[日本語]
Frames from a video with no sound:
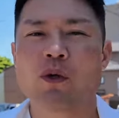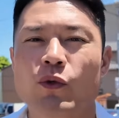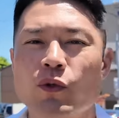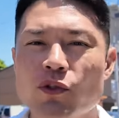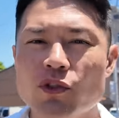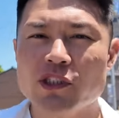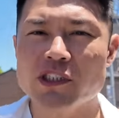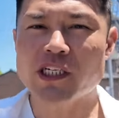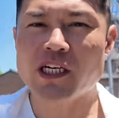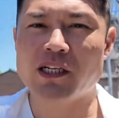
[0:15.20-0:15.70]

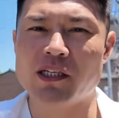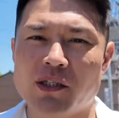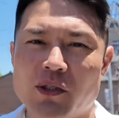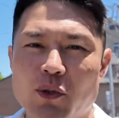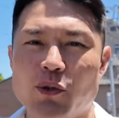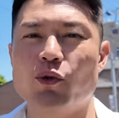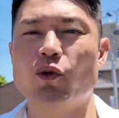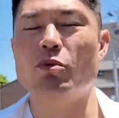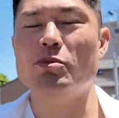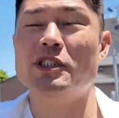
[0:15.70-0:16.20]
福ちゃん
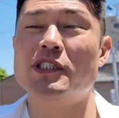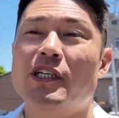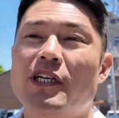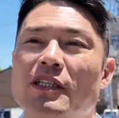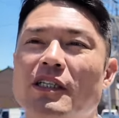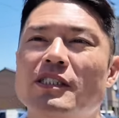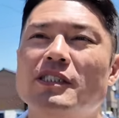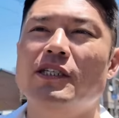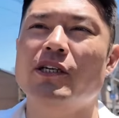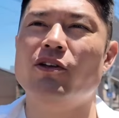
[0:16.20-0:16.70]
というお店な
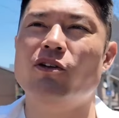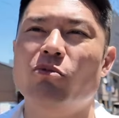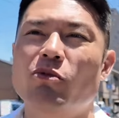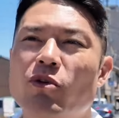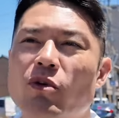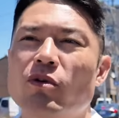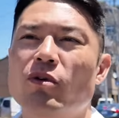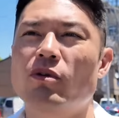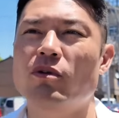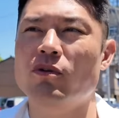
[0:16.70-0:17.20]
んですけれど
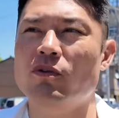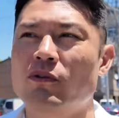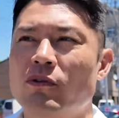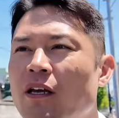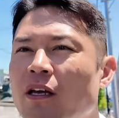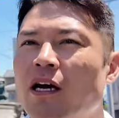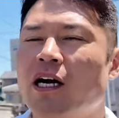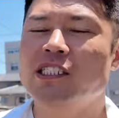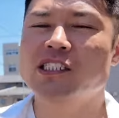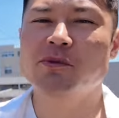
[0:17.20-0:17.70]
も、
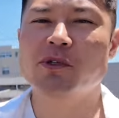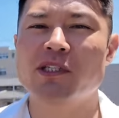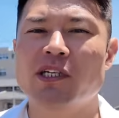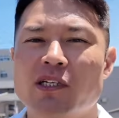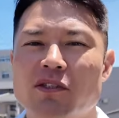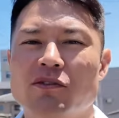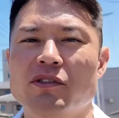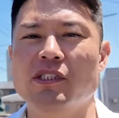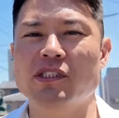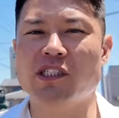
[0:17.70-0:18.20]
初めて行
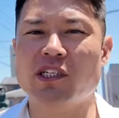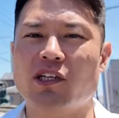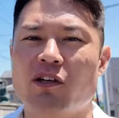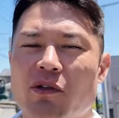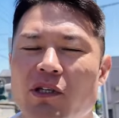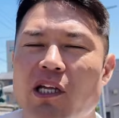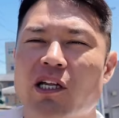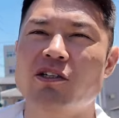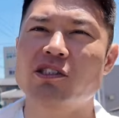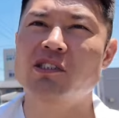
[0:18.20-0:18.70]
くんですけれど
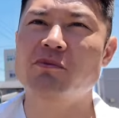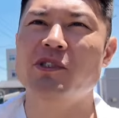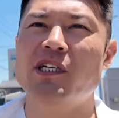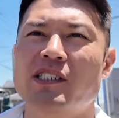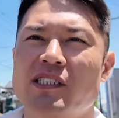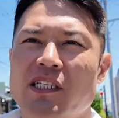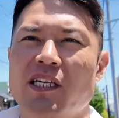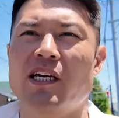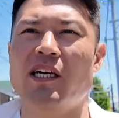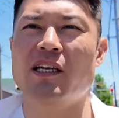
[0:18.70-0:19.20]
楽しみで
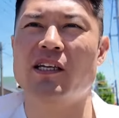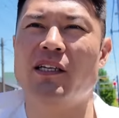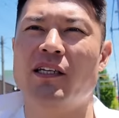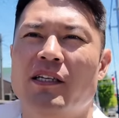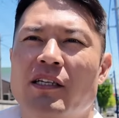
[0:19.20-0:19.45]
すね。